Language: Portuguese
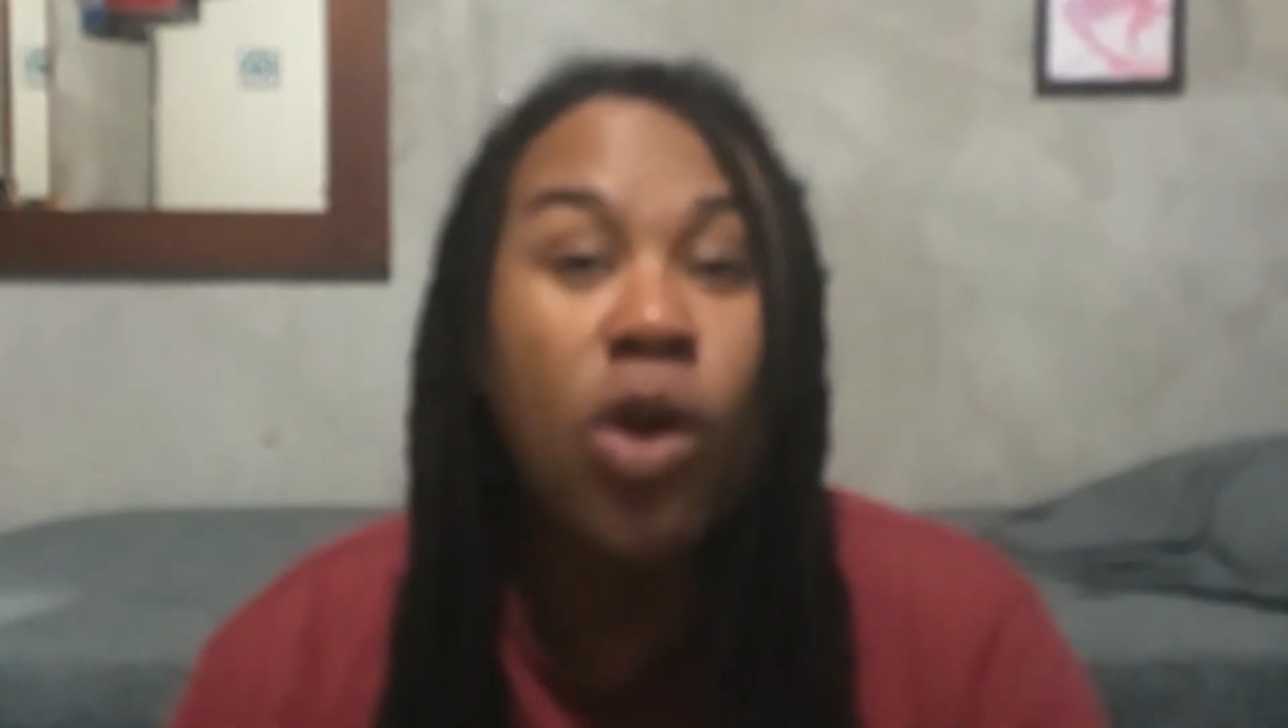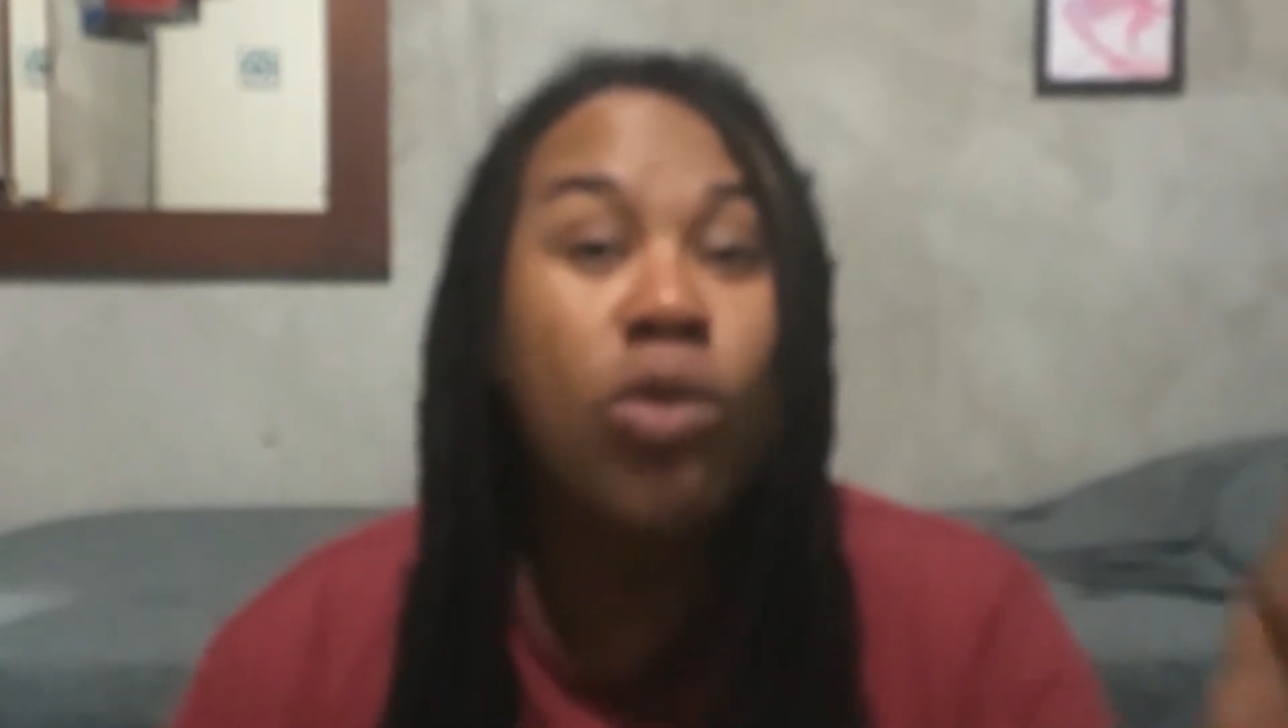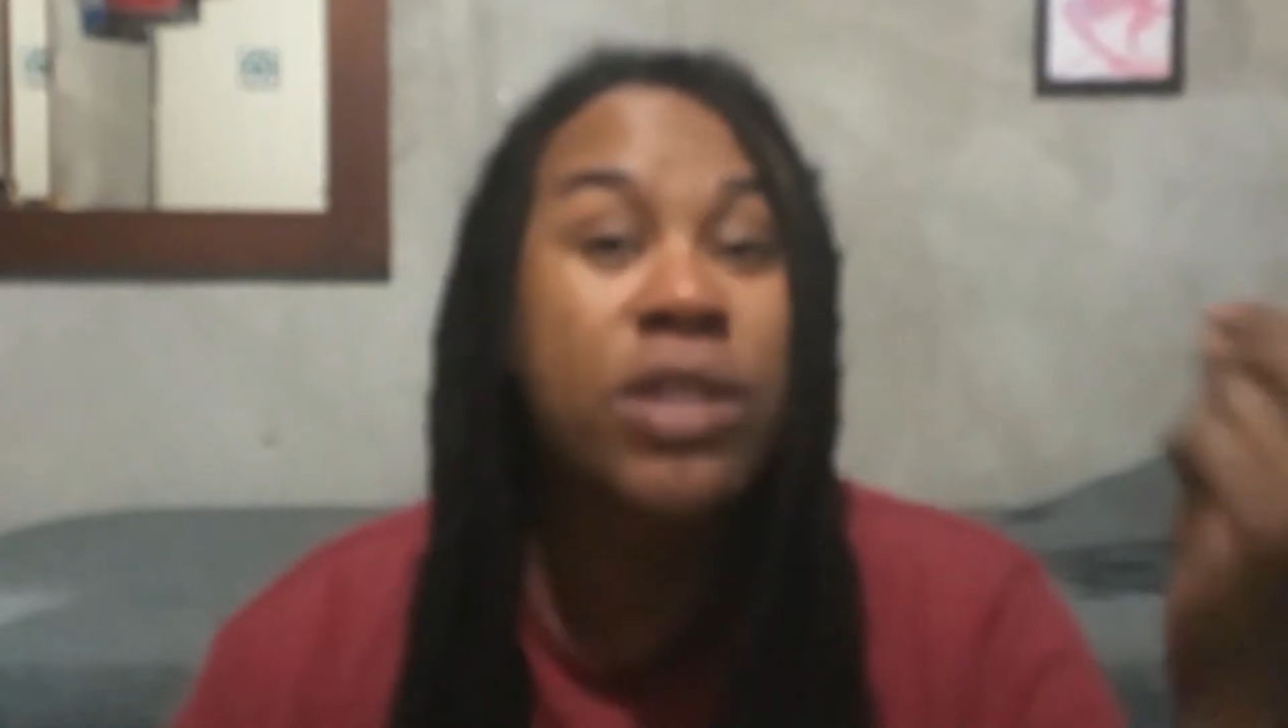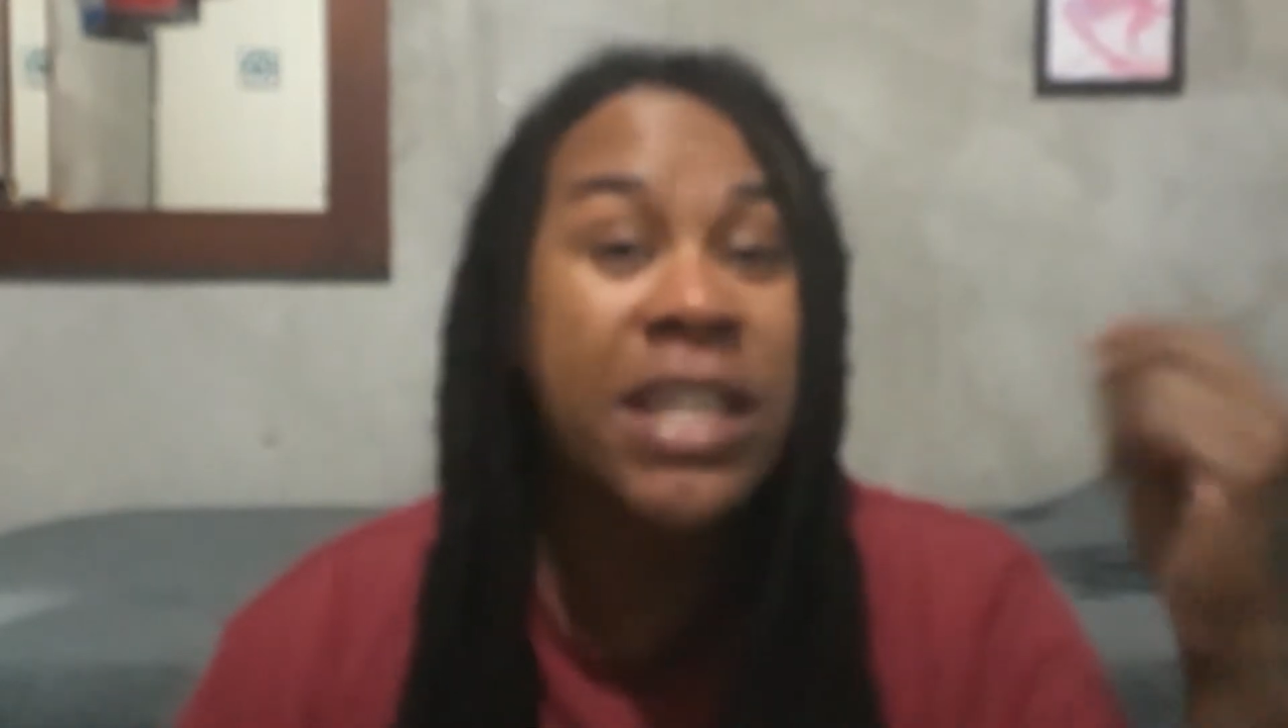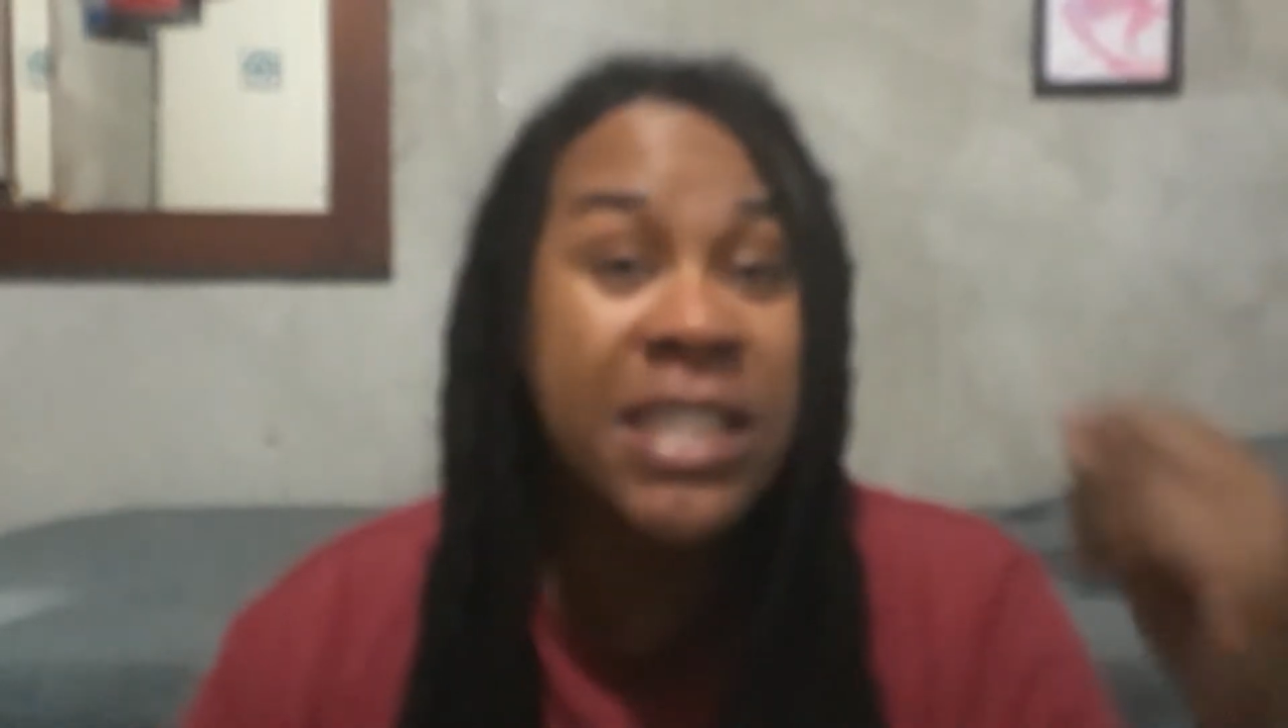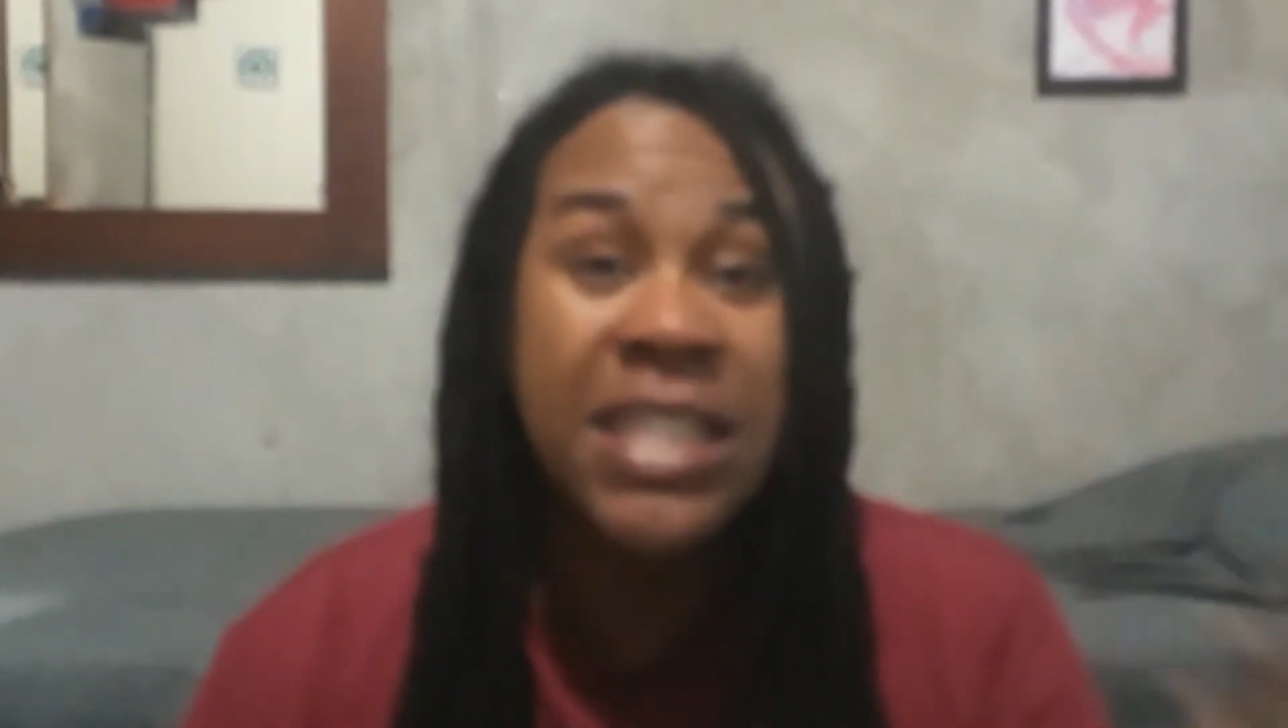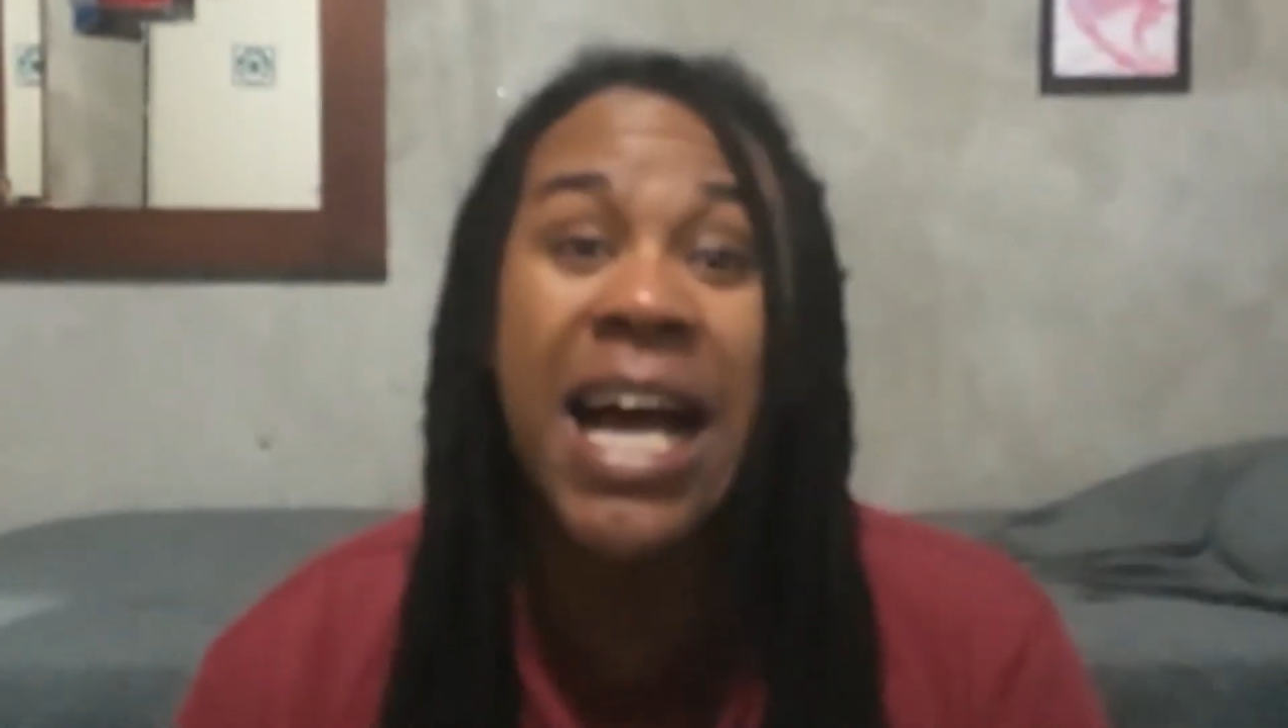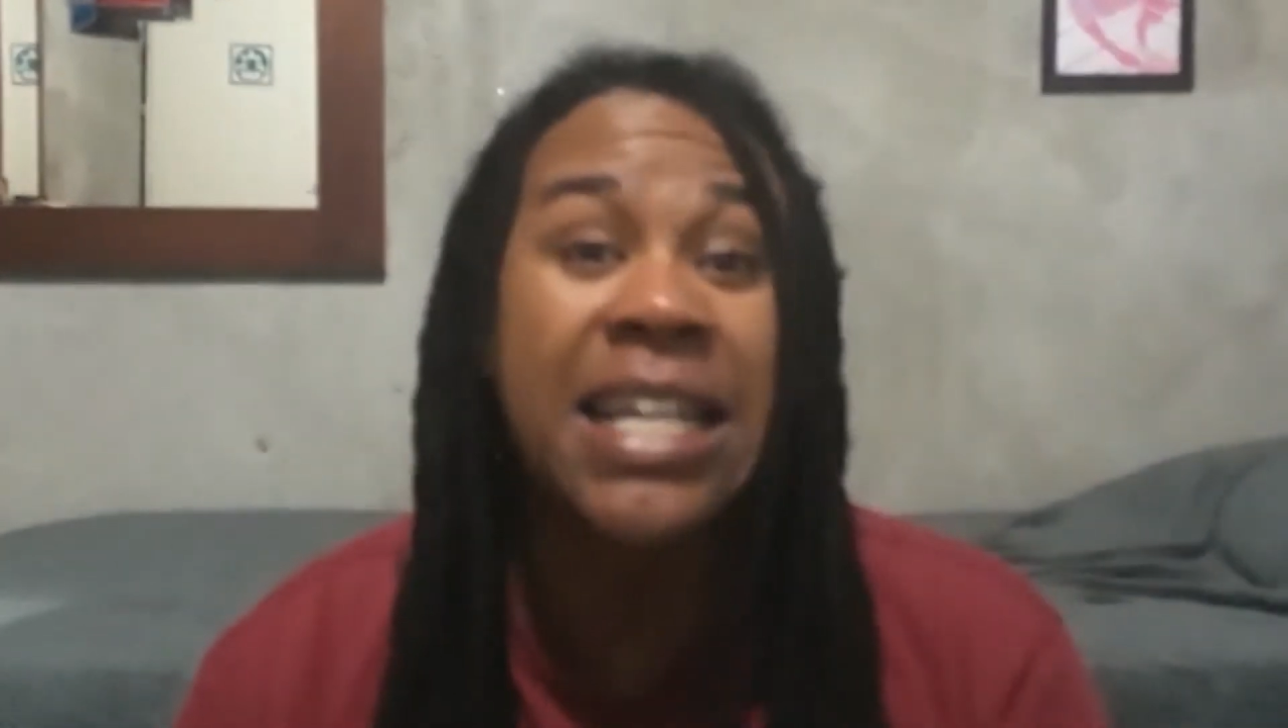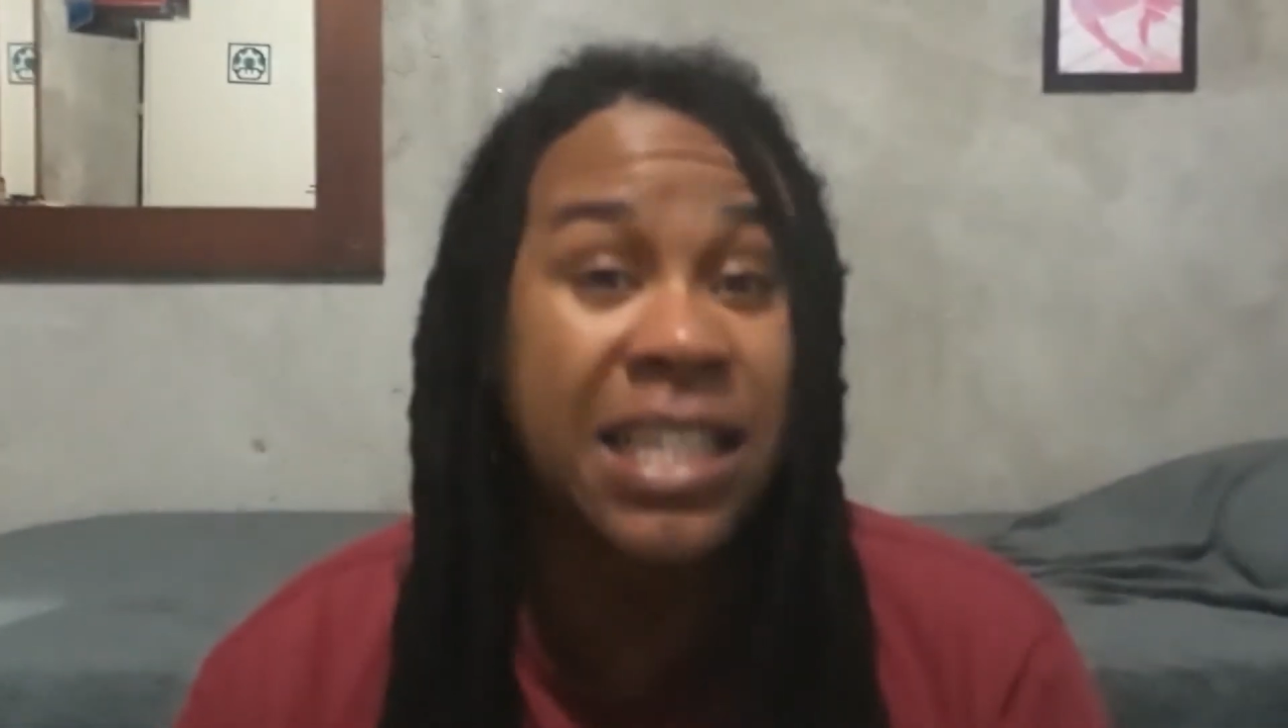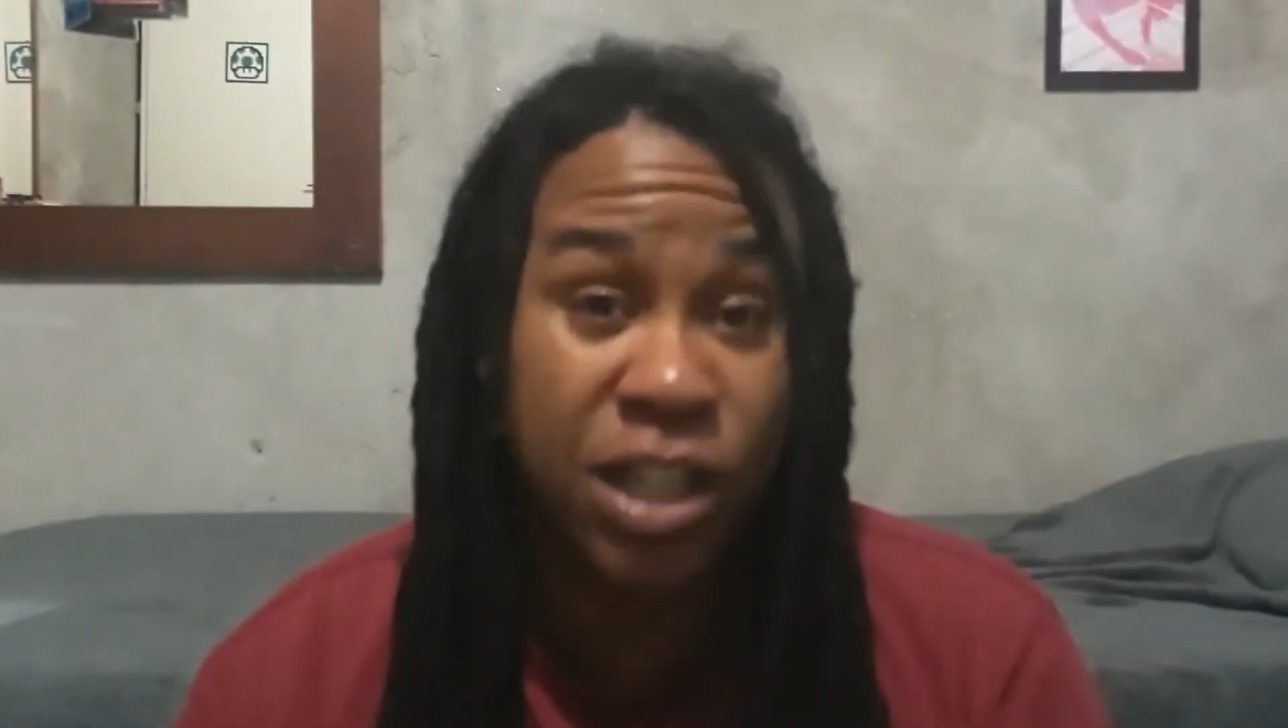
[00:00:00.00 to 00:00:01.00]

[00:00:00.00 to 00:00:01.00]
acontece nada,